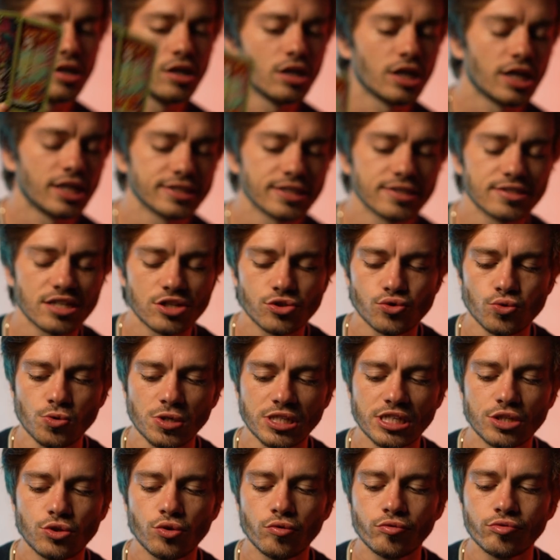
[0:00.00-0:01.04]
la sensation
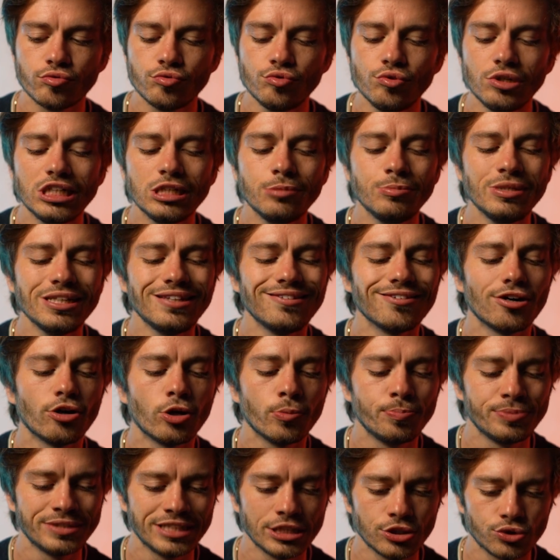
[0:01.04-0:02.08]
que c'est devenu limite
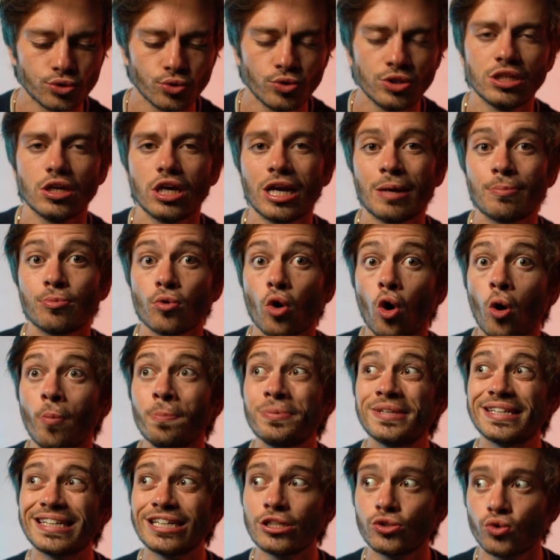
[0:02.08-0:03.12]
obsession,
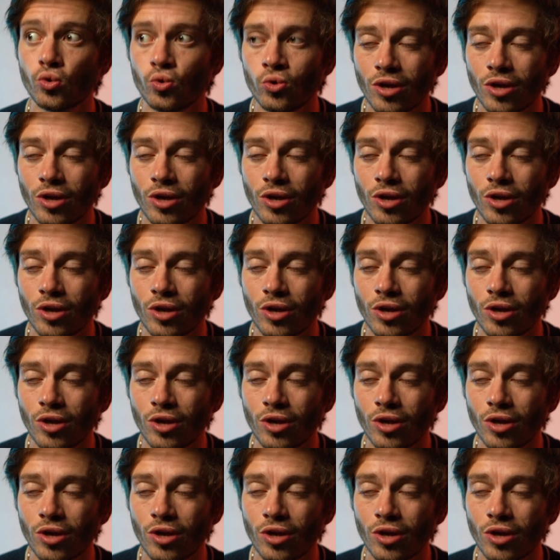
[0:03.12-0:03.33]
obsession,